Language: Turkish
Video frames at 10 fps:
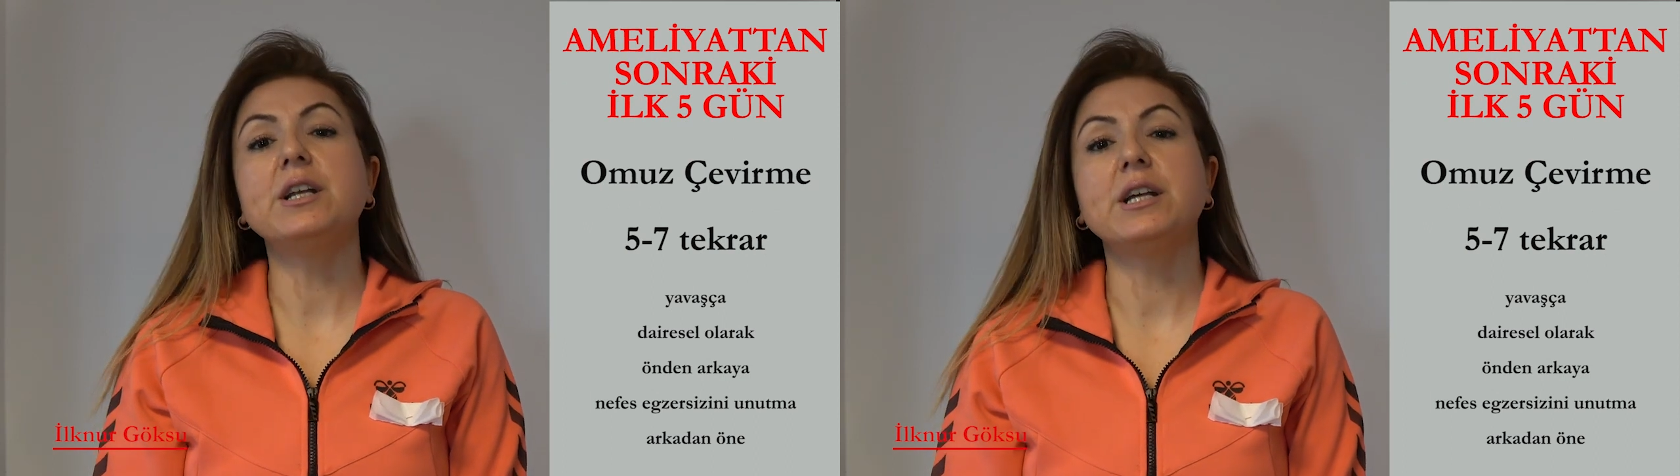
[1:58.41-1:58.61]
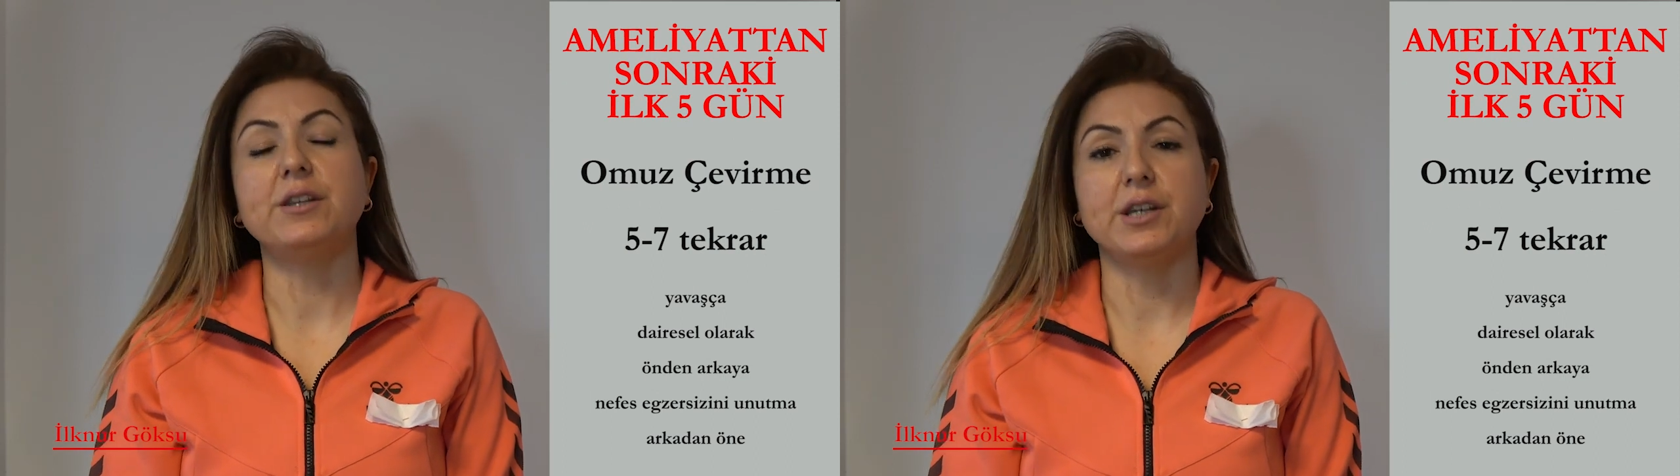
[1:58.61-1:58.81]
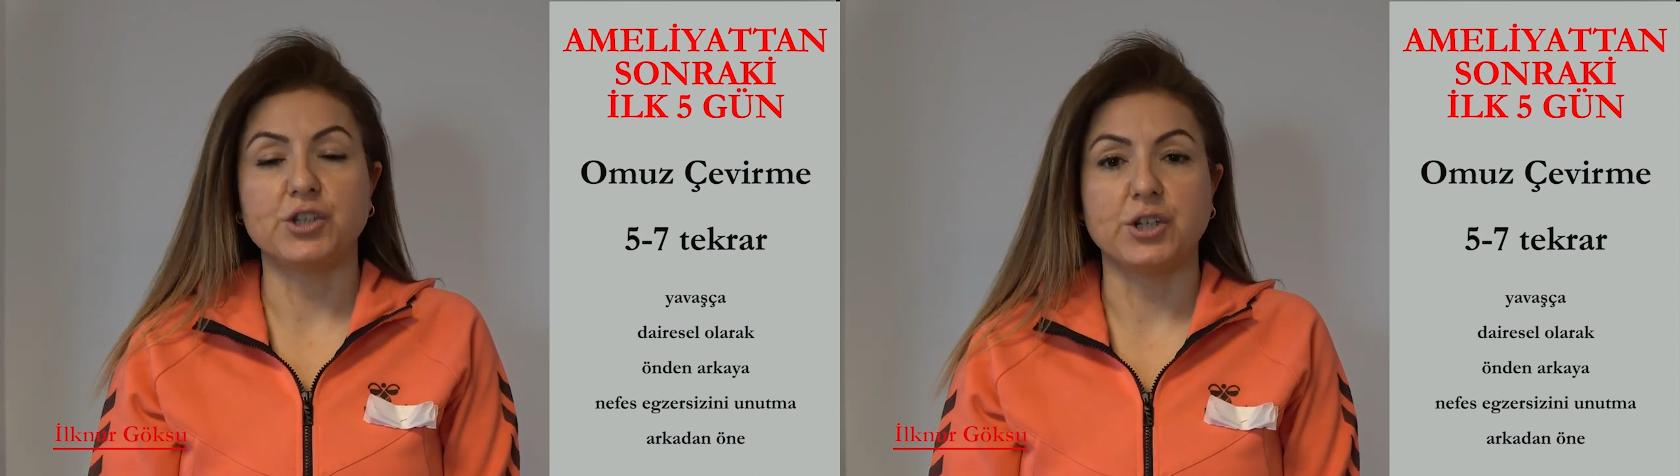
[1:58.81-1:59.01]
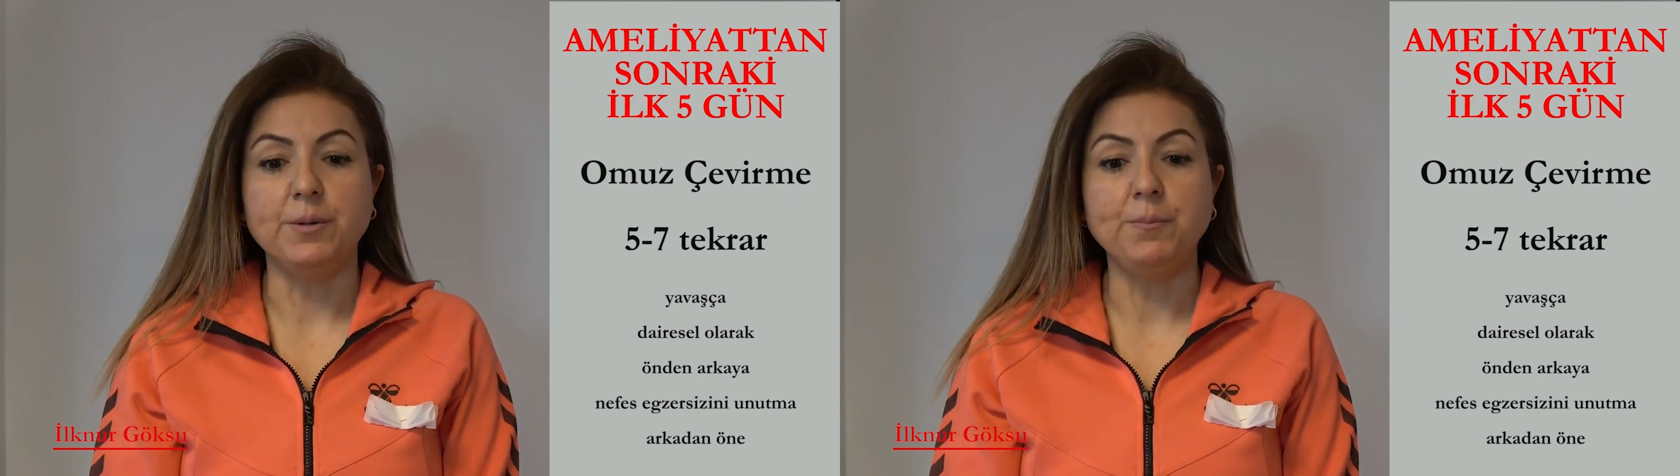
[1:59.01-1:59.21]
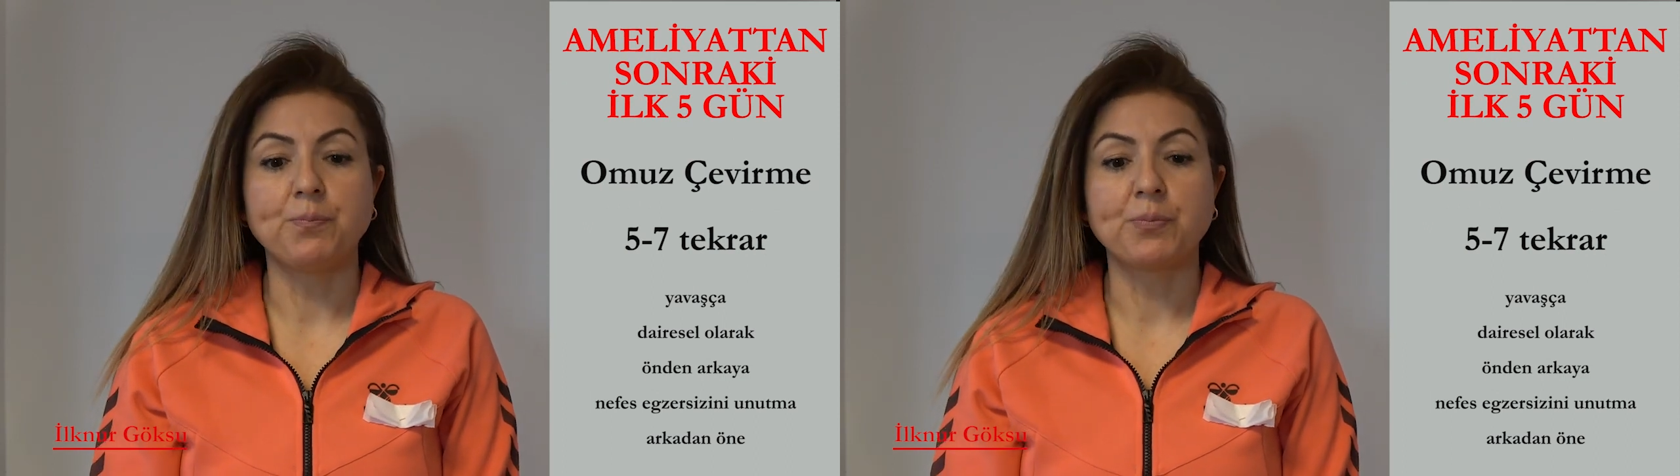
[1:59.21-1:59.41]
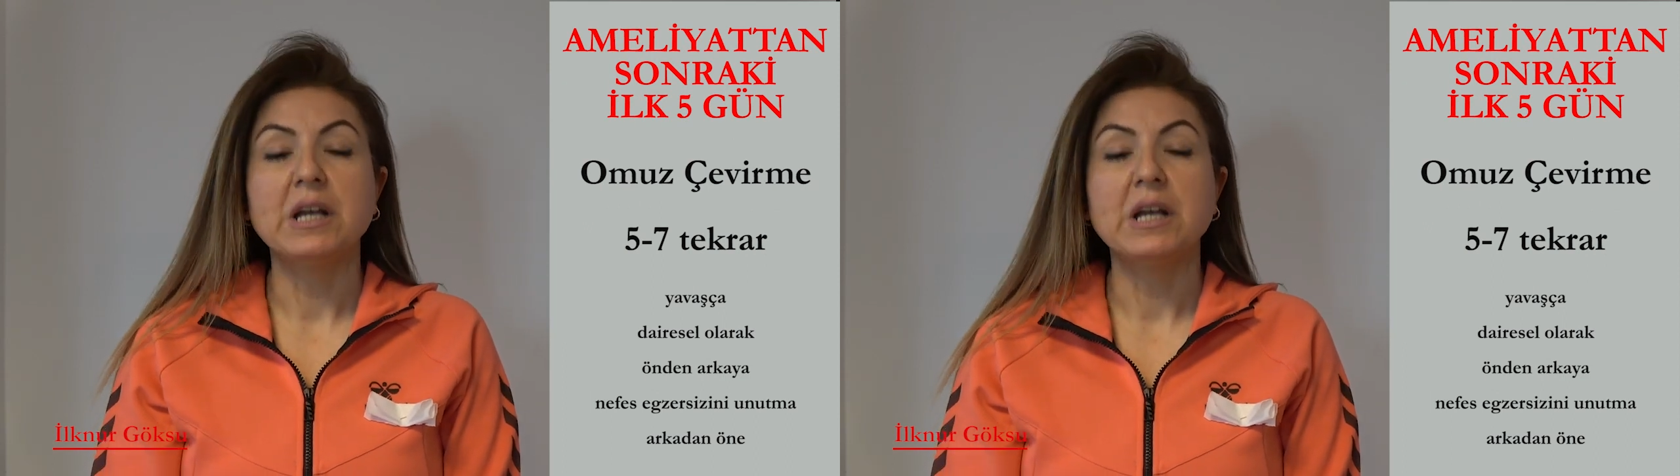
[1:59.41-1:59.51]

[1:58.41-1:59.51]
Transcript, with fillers: harekete geçelim.